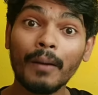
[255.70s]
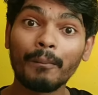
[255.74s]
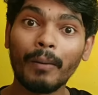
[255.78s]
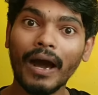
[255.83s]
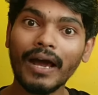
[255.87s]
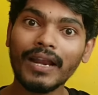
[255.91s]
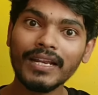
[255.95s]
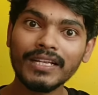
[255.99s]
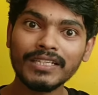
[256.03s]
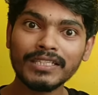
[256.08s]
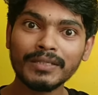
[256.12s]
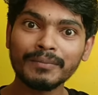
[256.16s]

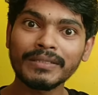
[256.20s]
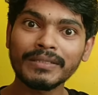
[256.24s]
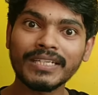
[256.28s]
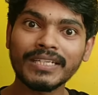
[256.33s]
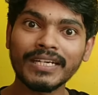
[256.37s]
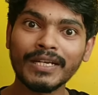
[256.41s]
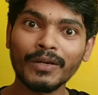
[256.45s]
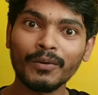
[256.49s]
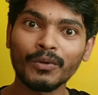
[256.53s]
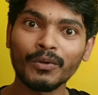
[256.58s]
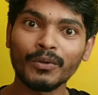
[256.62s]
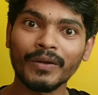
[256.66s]
பார்லிஜி
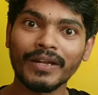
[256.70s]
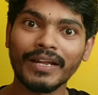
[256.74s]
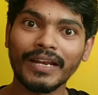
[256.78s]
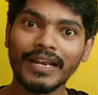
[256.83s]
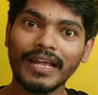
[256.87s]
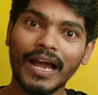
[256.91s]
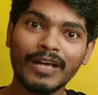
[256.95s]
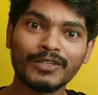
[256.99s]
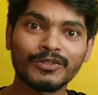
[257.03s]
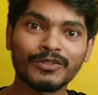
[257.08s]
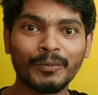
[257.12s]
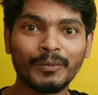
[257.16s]
பிஸ்கட்டை விட்டு
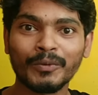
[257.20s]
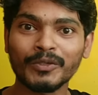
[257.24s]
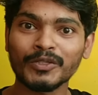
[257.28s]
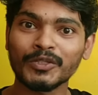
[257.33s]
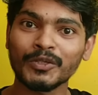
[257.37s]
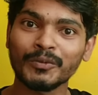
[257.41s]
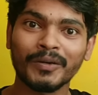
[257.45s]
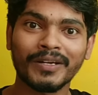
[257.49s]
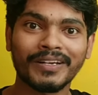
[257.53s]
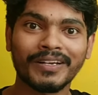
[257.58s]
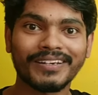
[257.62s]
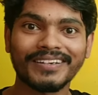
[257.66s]
வைக்கலையா சூப்பர்
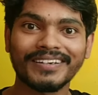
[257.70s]
சூப்பர்